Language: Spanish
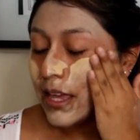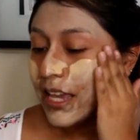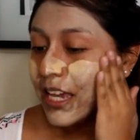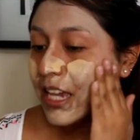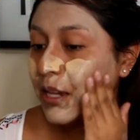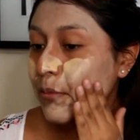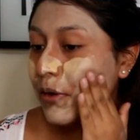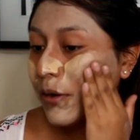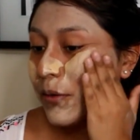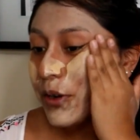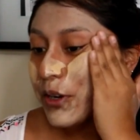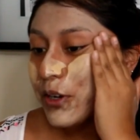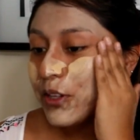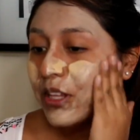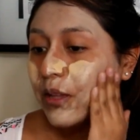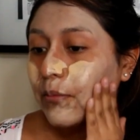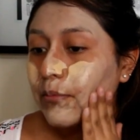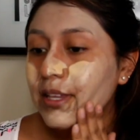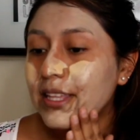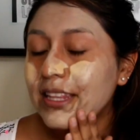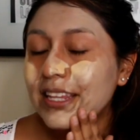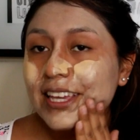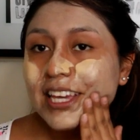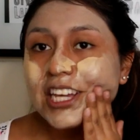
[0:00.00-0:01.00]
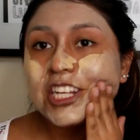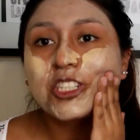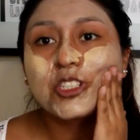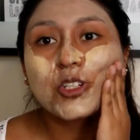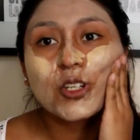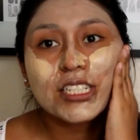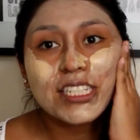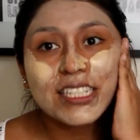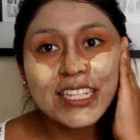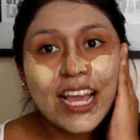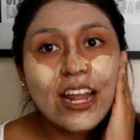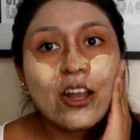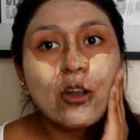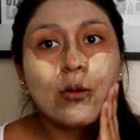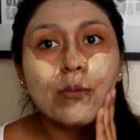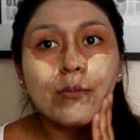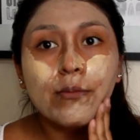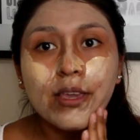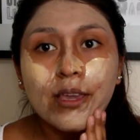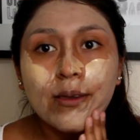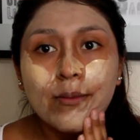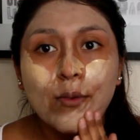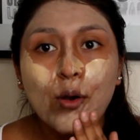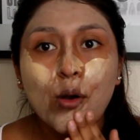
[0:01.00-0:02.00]
Y me acuerdo también de que yo hacía lo
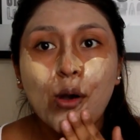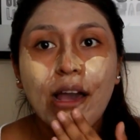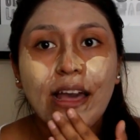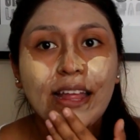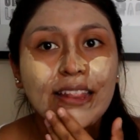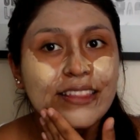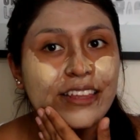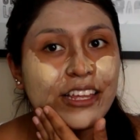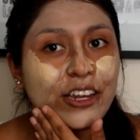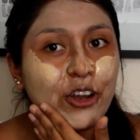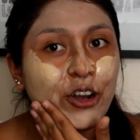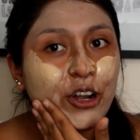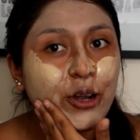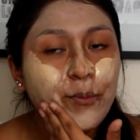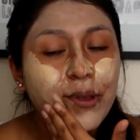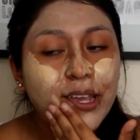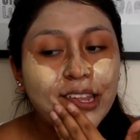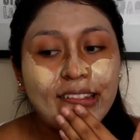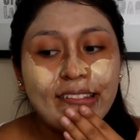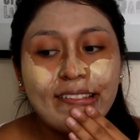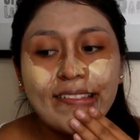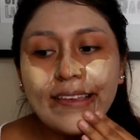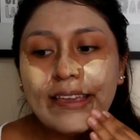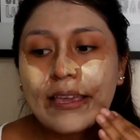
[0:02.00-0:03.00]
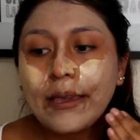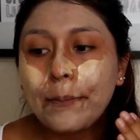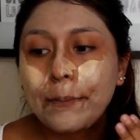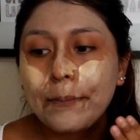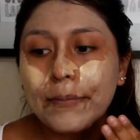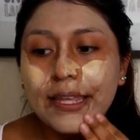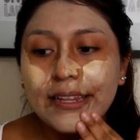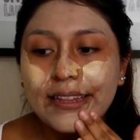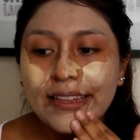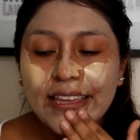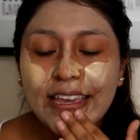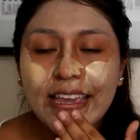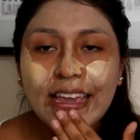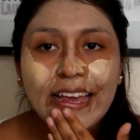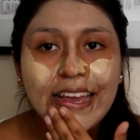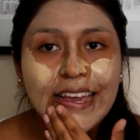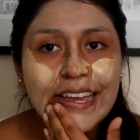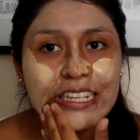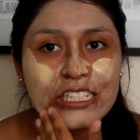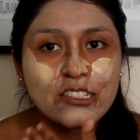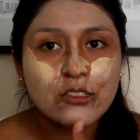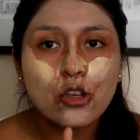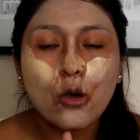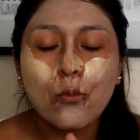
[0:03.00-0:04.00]
mismo anteriormente. Mi
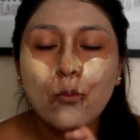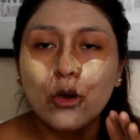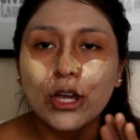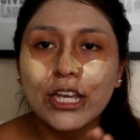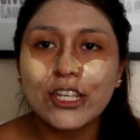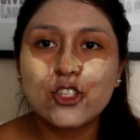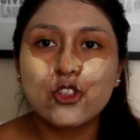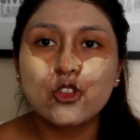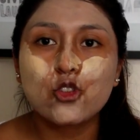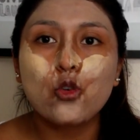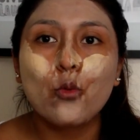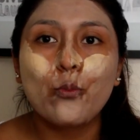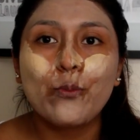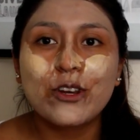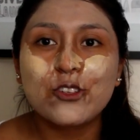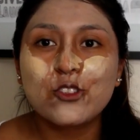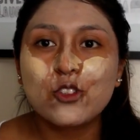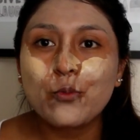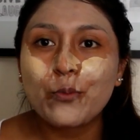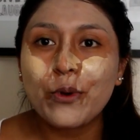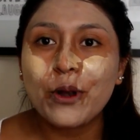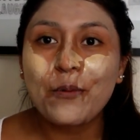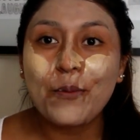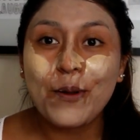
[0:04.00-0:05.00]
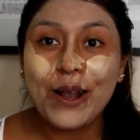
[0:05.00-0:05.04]
tía es como que súper, súper